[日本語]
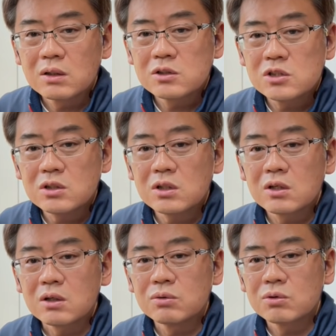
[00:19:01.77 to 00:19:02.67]
新規
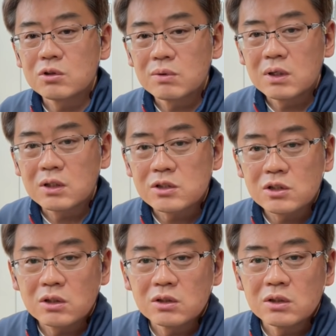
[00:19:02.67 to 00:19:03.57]
で買う時は確
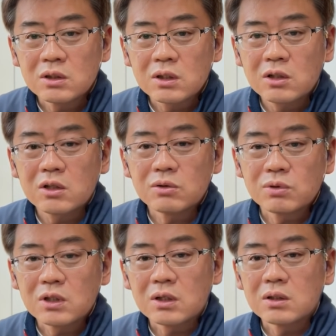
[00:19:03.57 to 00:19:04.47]
かにかなりの
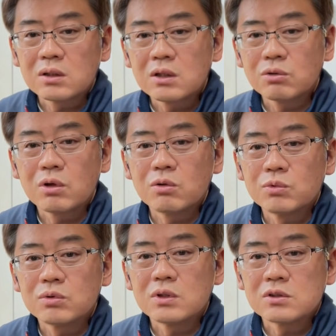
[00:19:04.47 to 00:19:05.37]
値段だとは
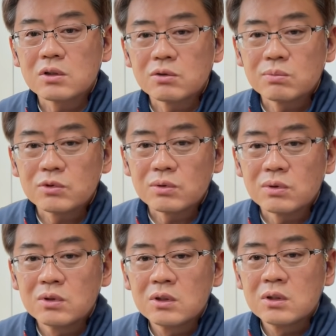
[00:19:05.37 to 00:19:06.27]
思うんですけれども
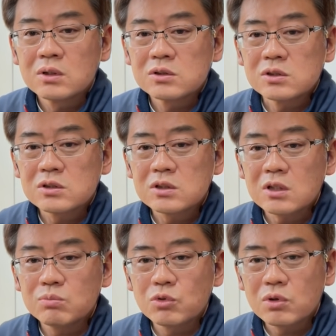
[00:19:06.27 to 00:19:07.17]
実
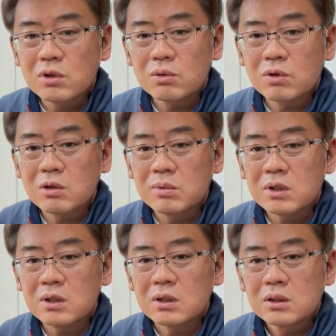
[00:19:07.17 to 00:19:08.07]
際持っておけ
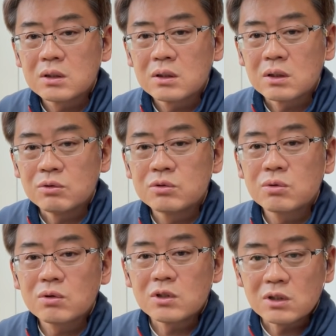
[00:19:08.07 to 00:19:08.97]
ば売る
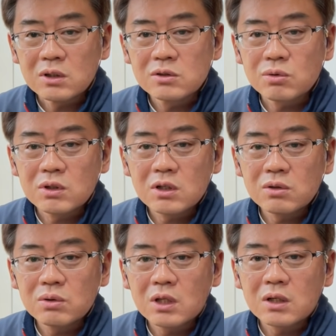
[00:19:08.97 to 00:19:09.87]
時にそれなり
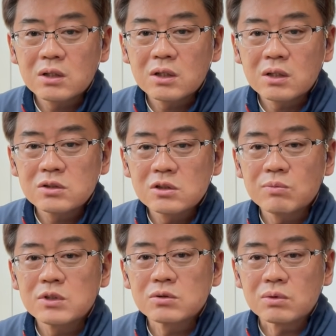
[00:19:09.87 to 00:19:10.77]
の値段がつき
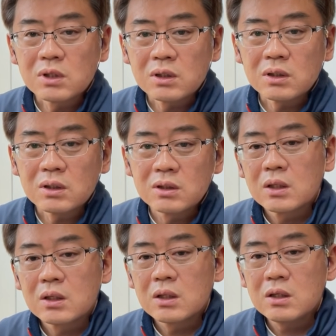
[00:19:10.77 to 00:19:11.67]
ますので
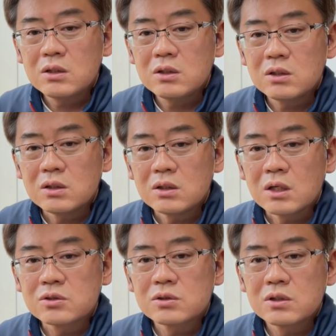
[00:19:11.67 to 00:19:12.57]
変に
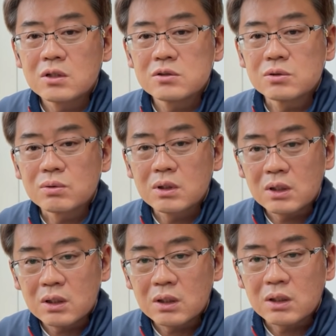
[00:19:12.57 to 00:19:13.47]
安いレンズと
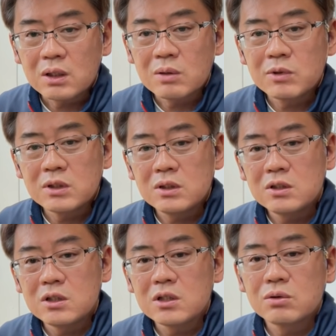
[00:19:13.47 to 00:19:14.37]
かあまり
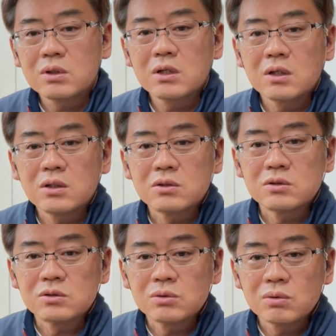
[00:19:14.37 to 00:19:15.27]
人気のないレンズ
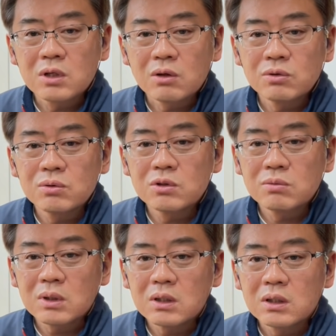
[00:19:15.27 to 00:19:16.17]
を買うより
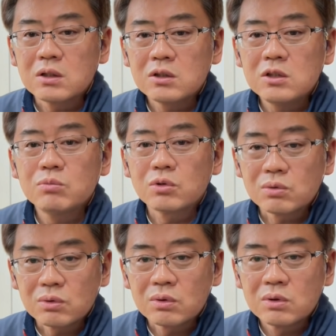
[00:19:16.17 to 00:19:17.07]
はいいもの
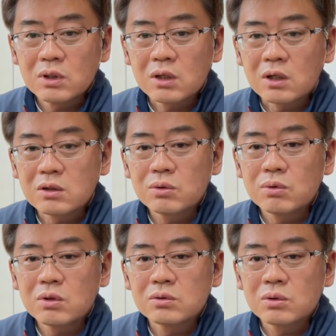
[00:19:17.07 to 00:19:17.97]
を買って
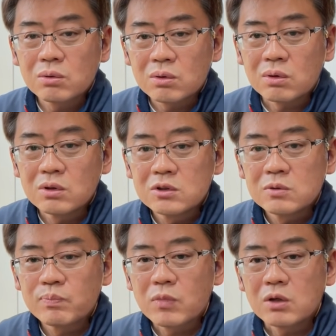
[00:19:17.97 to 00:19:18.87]
おくと、
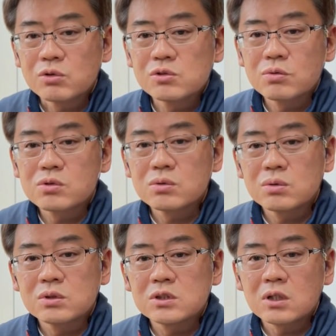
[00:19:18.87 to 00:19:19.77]
まあ、後々
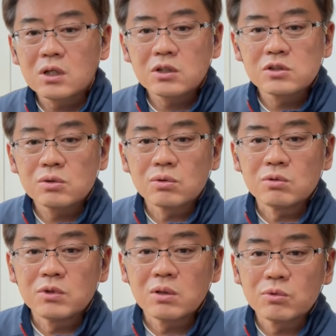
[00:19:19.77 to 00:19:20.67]
の資産価値という
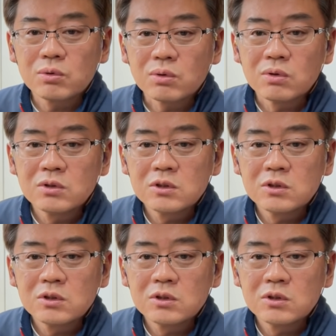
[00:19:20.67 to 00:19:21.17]
意味でも、